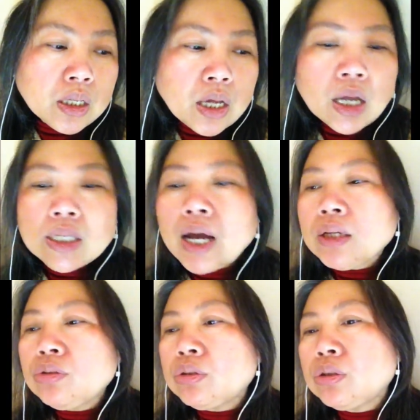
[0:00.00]
他
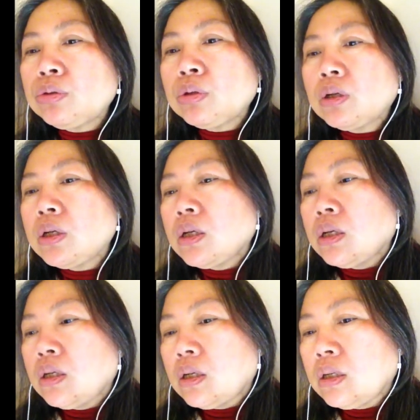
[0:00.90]
他就是说，
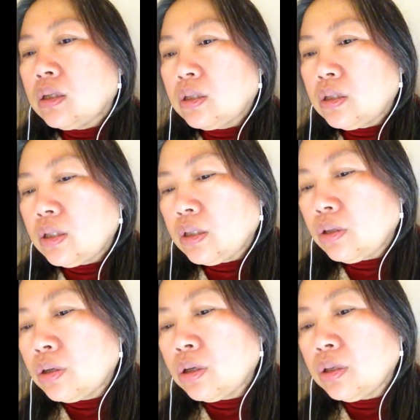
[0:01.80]
嗯，你
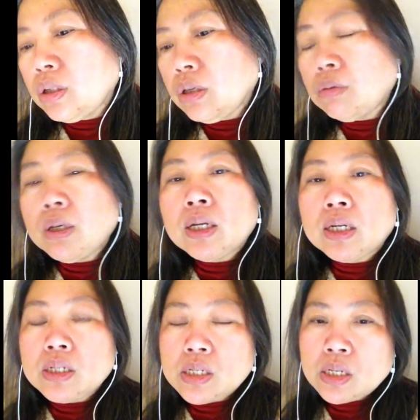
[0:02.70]
愿你未
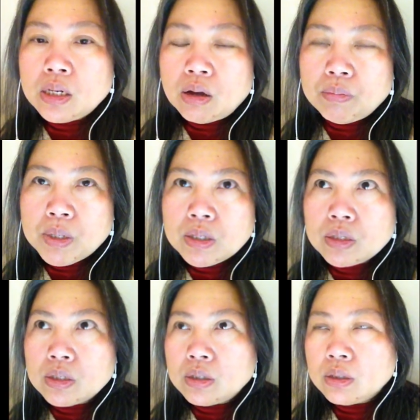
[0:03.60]
来的生老病
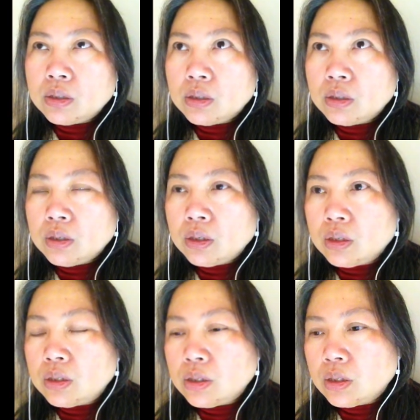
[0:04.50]
死，
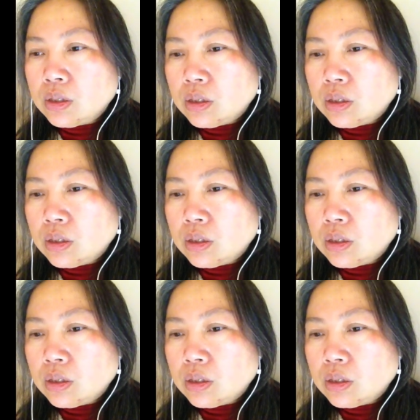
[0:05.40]
嗯，